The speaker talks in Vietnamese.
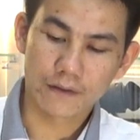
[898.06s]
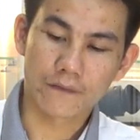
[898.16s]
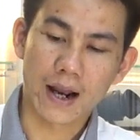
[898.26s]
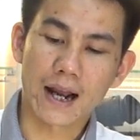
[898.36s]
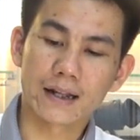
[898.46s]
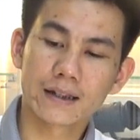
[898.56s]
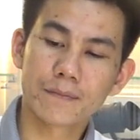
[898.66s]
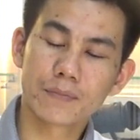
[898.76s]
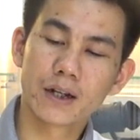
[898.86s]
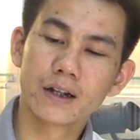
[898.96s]
Và
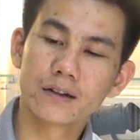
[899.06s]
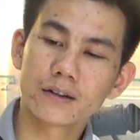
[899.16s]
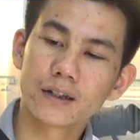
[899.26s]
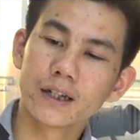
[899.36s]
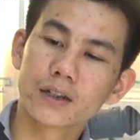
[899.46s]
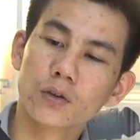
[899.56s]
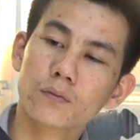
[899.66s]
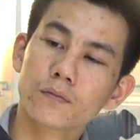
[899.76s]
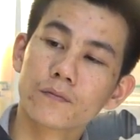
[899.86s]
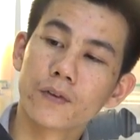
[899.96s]
tiếp đến thì
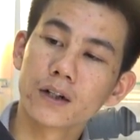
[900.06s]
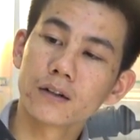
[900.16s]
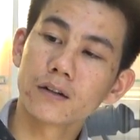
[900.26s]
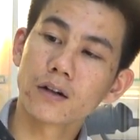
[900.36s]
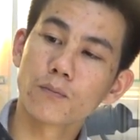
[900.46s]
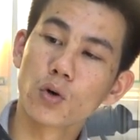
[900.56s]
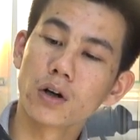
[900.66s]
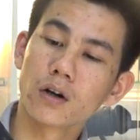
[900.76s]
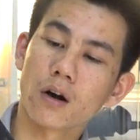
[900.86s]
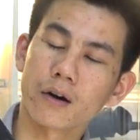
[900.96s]
Tùng vẫn
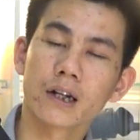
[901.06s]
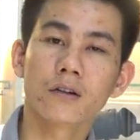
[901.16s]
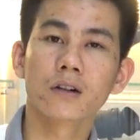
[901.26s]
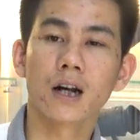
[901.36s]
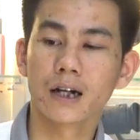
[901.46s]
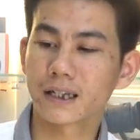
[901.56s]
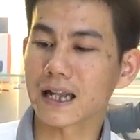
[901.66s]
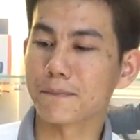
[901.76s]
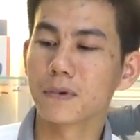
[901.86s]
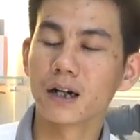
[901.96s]
muốn nói đến con N X
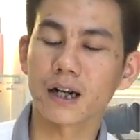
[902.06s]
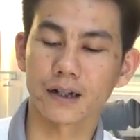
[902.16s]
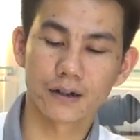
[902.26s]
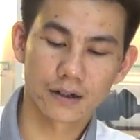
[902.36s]
tám mươi này.